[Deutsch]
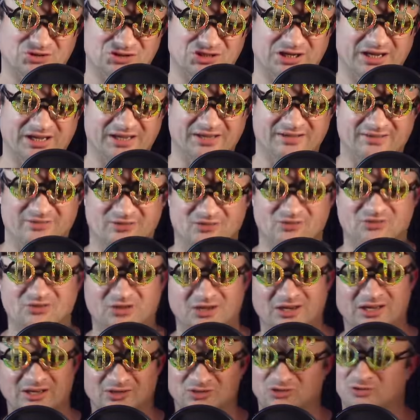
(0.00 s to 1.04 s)
Shakes und
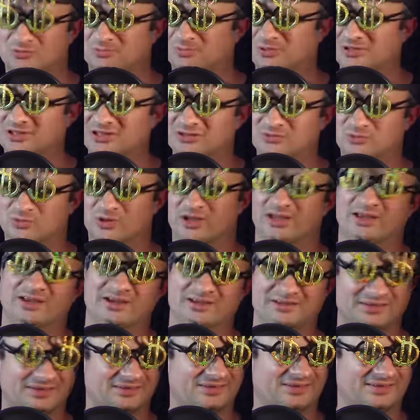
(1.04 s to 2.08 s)
Dollar Complete Way
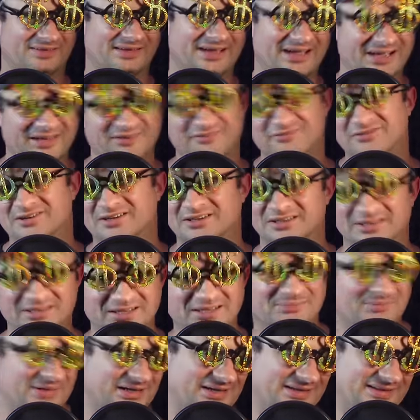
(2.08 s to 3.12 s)
hätte ich das einfach
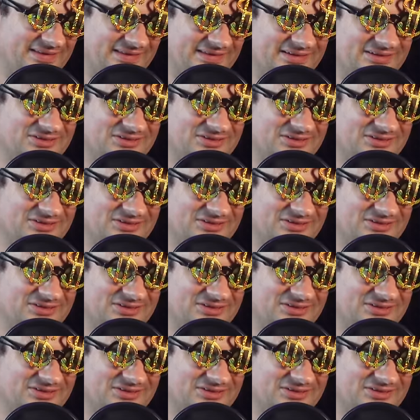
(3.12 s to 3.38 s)
niemals